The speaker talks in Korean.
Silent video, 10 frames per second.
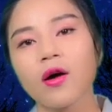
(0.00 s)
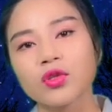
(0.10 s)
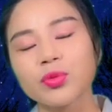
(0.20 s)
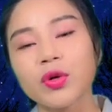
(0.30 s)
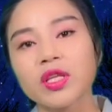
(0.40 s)

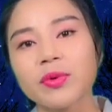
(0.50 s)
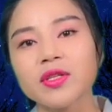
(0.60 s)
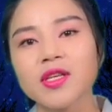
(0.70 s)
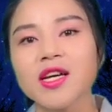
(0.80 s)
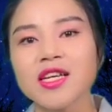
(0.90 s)
어찌 보게
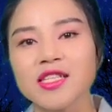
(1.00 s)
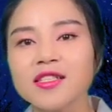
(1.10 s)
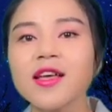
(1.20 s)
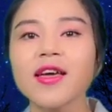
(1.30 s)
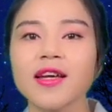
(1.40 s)
되면
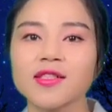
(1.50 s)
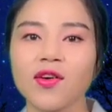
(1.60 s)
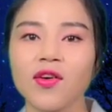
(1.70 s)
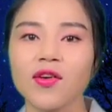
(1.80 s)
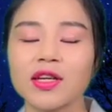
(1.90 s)

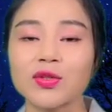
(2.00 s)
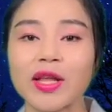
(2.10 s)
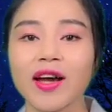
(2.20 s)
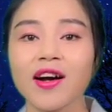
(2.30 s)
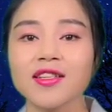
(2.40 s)
인생에서 그래도
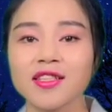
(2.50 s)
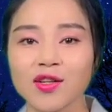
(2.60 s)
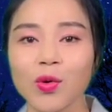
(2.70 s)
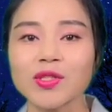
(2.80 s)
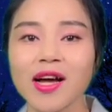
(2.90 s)
내가
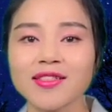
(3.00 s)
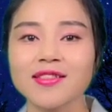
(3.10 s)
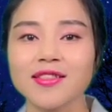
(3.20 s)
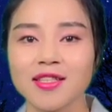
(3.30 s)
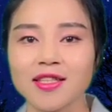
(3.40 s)
딛고
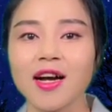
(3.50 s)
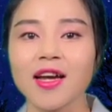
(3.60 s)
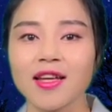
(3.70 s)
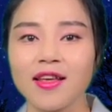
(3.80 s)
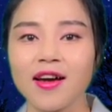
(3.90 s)
사는 이
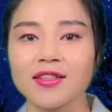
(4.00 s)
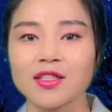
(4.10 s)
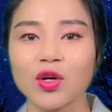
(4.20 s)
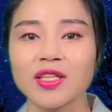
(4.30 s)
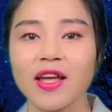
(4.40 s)
땅에 대한
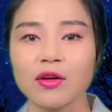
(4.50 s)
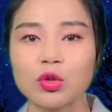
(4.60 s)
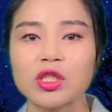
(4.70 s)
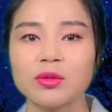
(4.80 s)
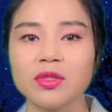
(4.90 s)
그러
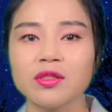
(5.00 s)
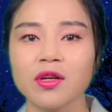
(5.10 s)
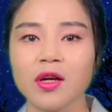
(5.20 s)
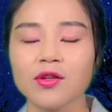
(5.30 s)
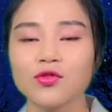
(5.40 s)
애국심은
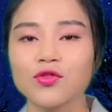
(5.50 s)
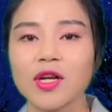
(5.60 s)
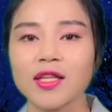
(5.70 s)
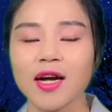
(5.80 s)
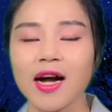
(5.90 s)

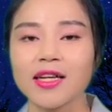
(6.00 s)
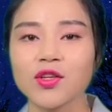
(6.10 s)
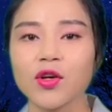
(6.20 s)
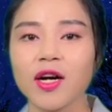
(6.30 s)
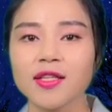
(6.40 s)
누구나 다
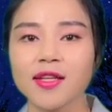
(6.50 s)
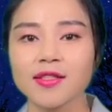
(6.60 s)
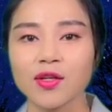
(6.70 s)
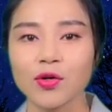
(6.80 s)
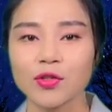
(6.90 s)
가져야
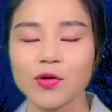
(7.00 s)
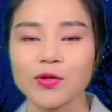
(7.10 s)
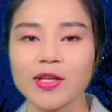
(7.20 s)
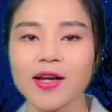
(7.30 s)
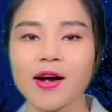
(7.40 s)
한다는
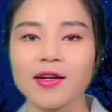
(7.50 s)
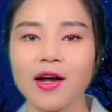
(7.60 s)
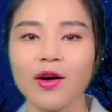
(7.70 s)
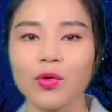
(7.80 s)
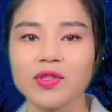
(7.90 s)
것으로 생각을
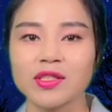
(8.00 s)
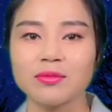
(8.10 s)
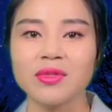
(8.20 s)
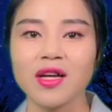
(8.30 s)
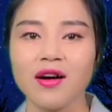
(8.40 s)
하고
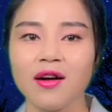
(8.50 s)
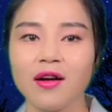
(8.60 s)
있습니다.